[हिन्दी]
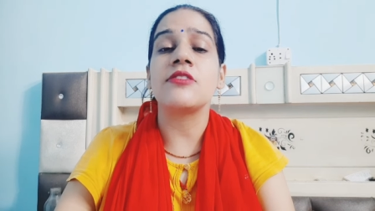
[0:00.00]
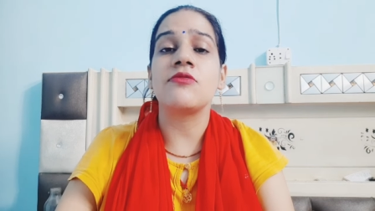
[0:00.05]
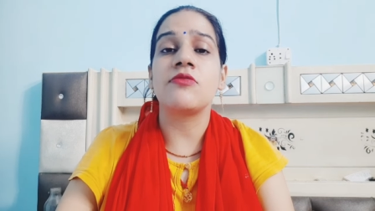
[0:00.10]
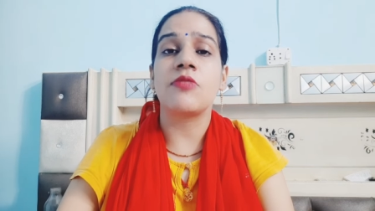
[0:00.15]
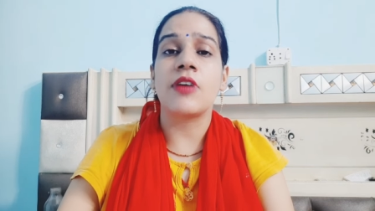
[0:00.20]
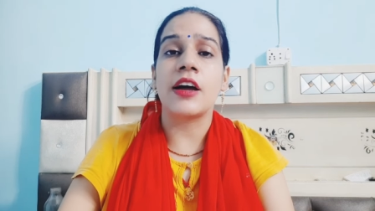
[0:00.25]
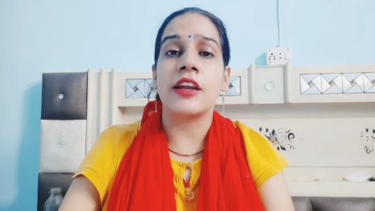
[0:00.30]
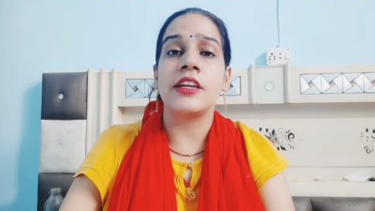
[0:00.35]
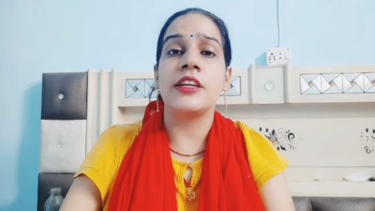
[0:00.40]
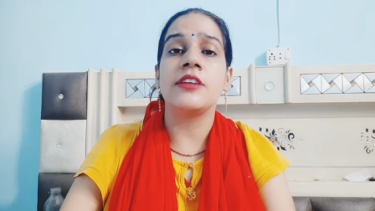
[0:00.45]

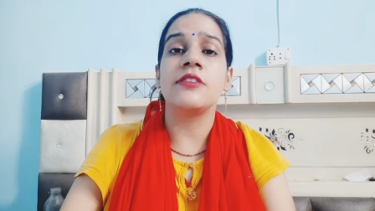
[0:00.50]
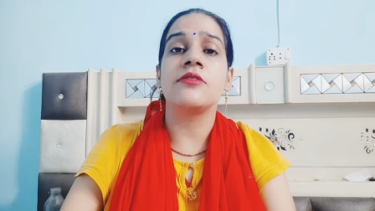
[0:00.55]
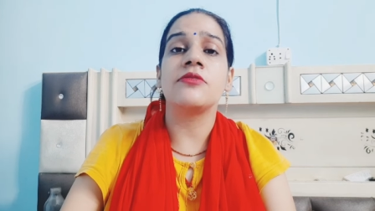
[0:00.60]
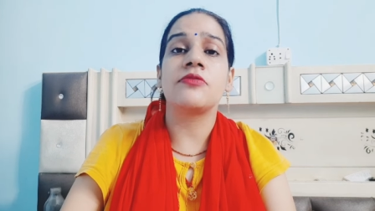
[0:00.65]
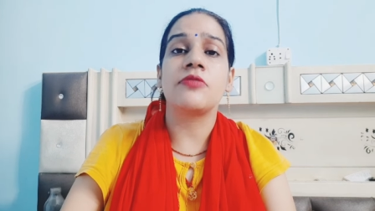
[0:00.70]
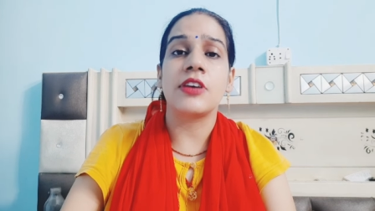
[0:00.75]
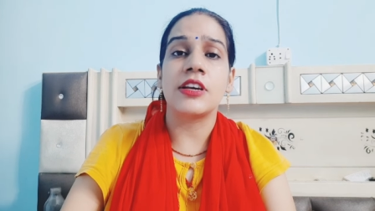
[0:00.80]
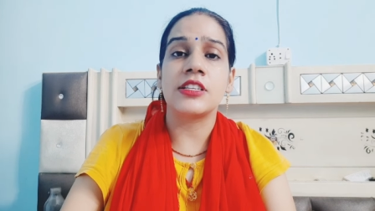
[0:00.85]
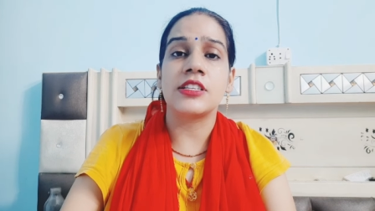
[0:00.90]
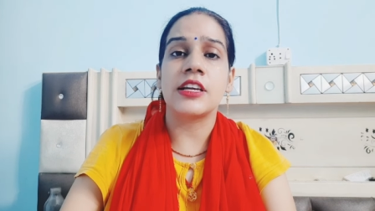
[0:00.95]
वाली
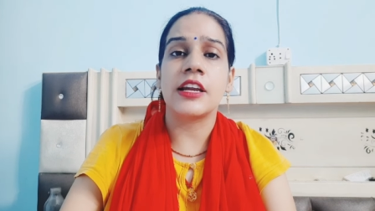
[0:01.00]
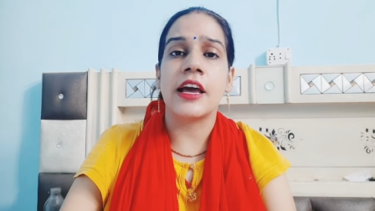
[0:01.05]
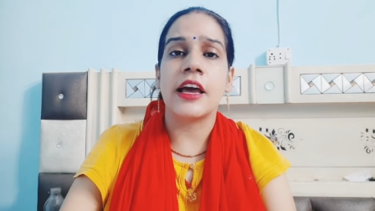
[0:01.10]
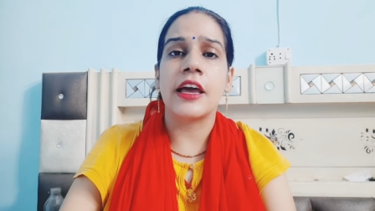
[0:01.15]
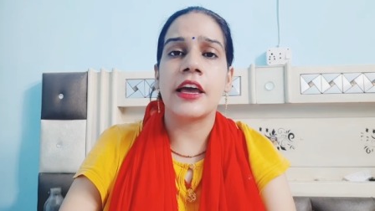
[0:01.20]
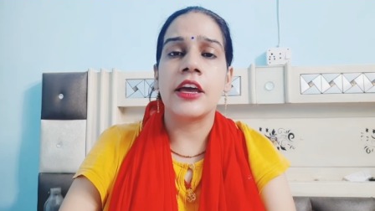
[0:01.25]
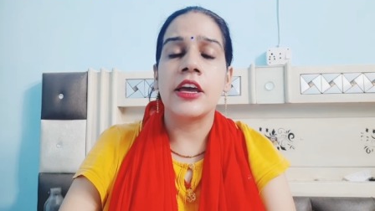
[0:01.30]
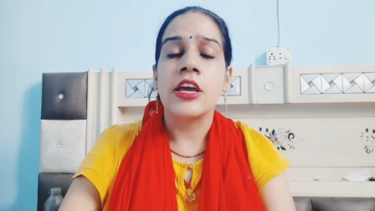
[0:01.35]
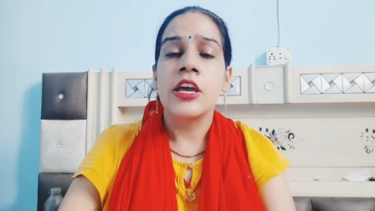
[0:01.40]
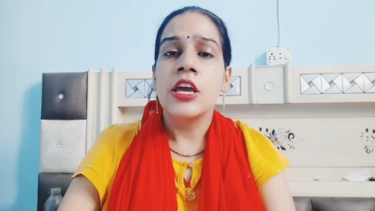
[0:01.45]
फैसला
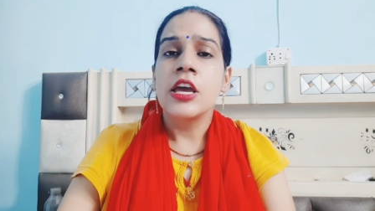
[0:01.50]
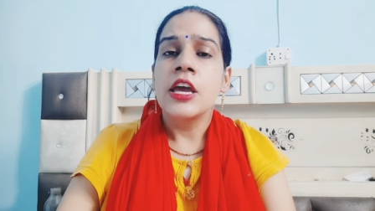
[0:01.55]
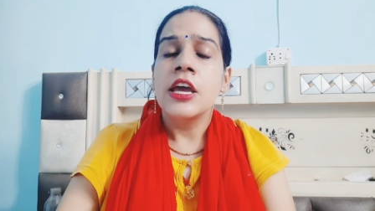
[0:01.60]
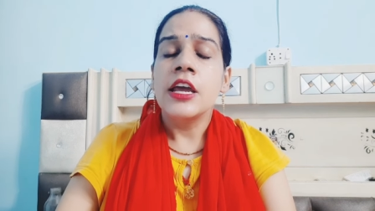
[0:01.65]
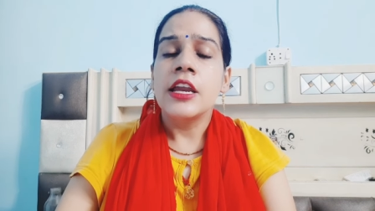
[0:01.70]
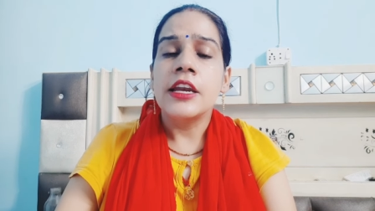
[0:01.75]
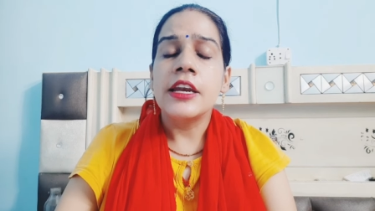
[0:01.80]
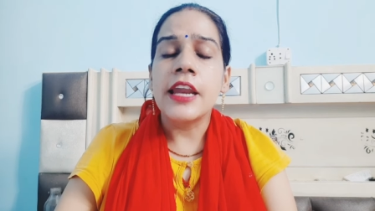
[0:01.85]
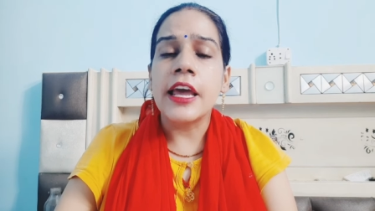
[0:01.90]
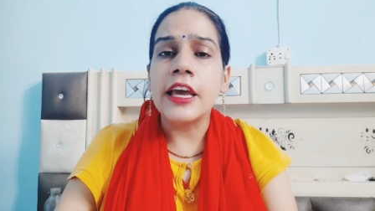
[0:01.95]
है
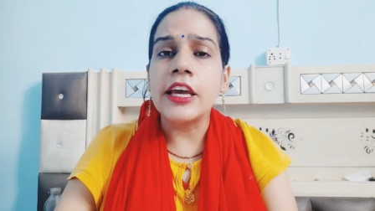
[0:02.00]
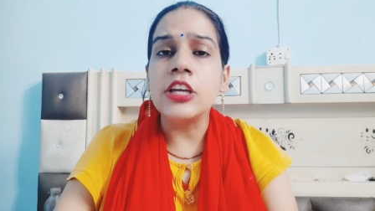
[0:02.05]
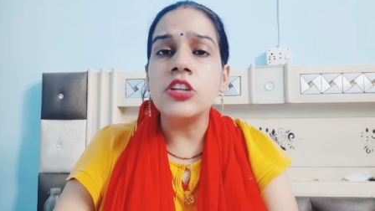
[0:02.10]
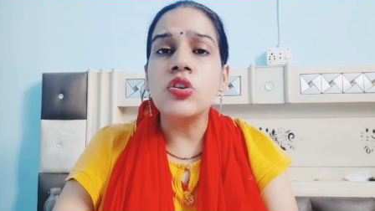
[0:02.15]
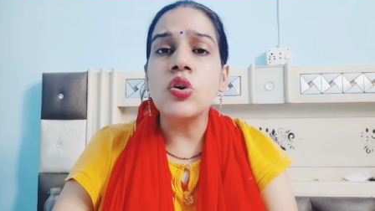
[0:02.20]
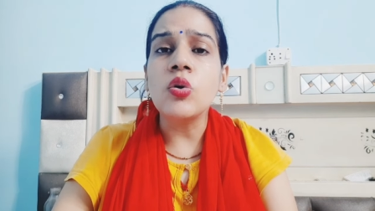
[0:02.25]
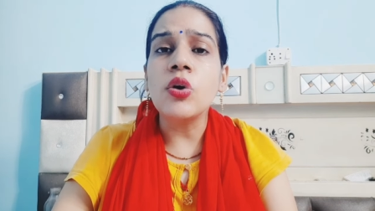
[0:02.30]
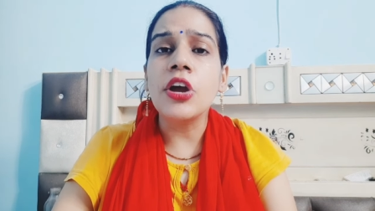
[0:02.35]
नहीं तो